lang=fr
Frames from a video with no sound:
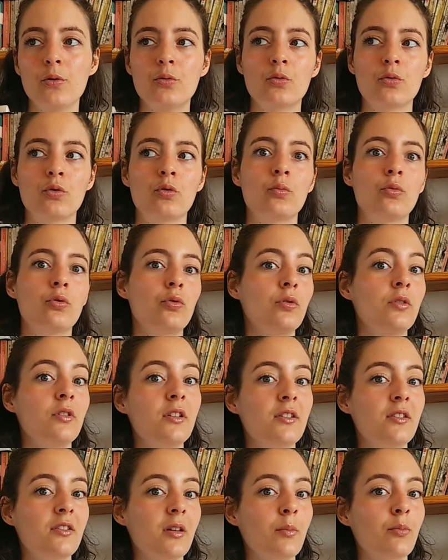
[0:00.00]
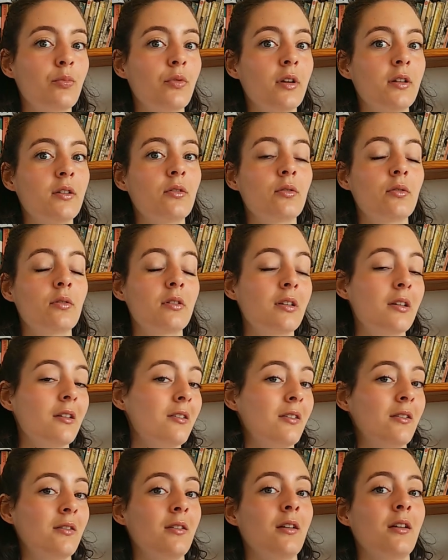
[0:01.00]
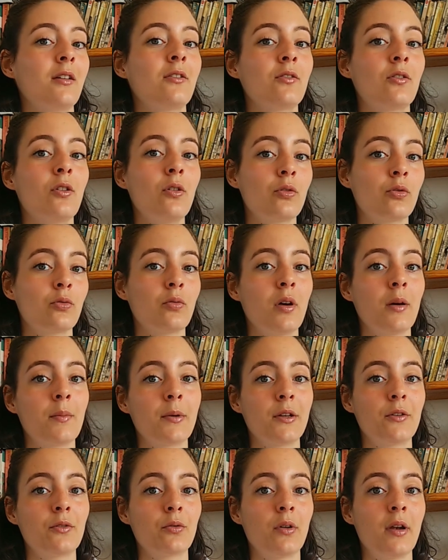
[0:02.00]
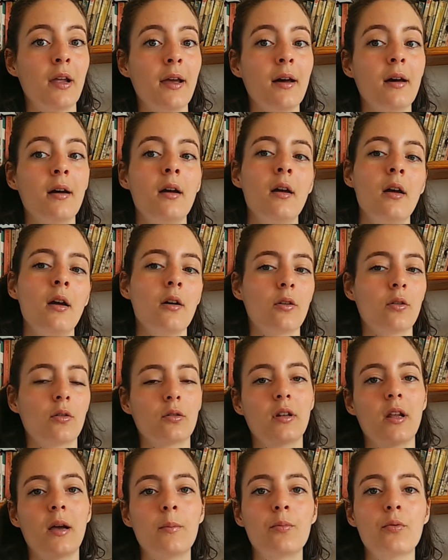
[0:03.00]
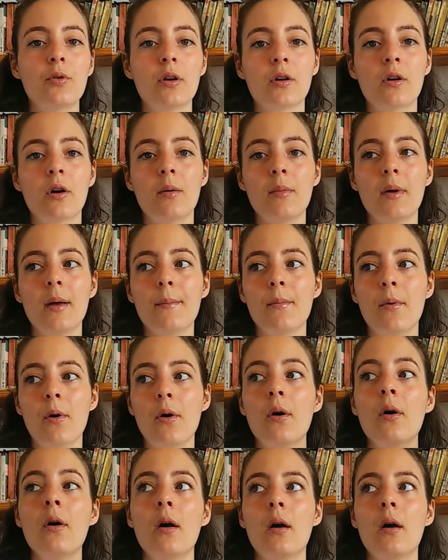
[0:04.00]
Donc je me suis dit que ça pouvait être très intéressant en soins après solaire quand la peau est quand même euh,